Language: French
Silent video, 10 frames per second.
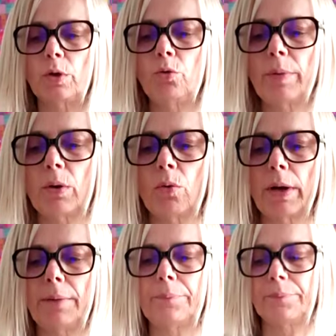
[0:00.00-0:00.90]
numéro
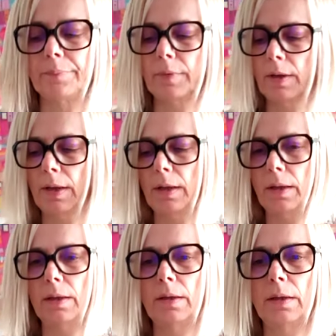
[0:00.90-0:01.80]
1,
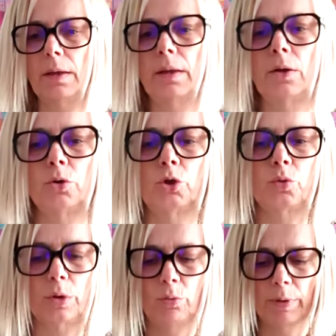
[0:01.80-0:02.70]
le
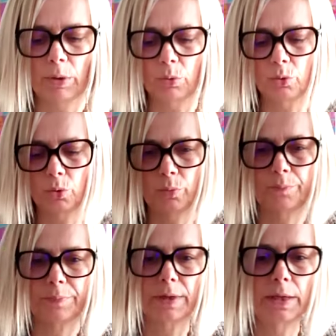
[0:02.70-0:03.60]
choix numéro 2
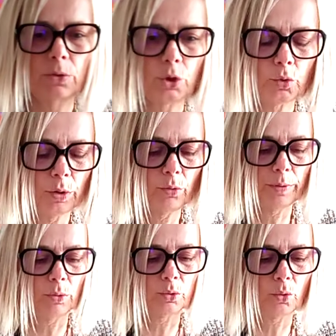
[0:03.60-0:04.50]
et le choix
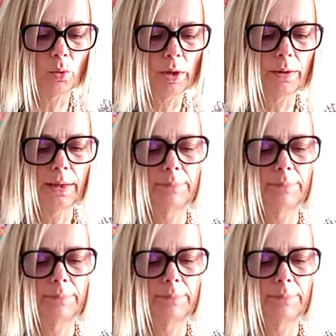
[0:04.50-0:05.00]
numéro 3, un